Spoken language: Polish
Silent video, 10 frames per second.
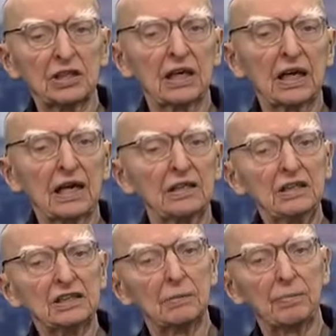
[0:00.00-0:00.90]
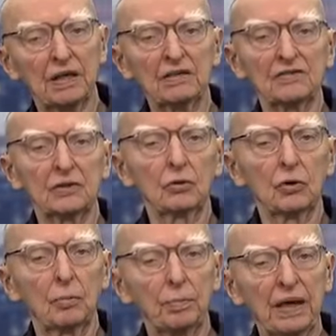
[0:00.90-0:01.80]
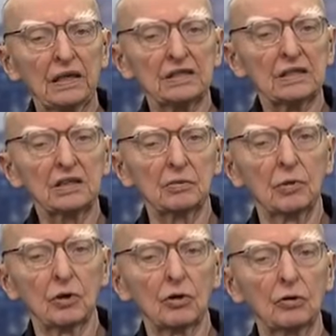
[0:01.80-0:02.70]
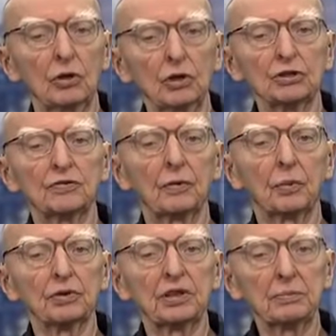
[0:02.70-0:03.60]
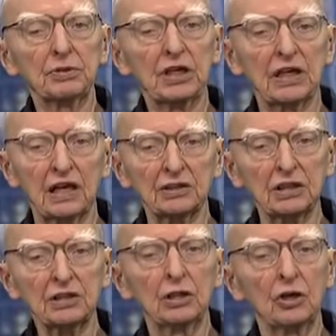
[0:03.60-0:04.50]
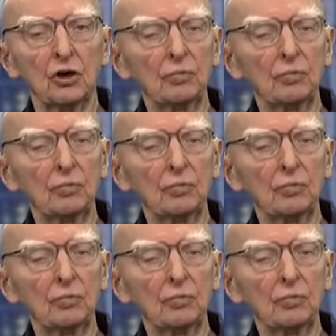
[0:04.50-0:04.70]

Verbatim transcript: że granice państw europejskich mogą swobodnie przekraczać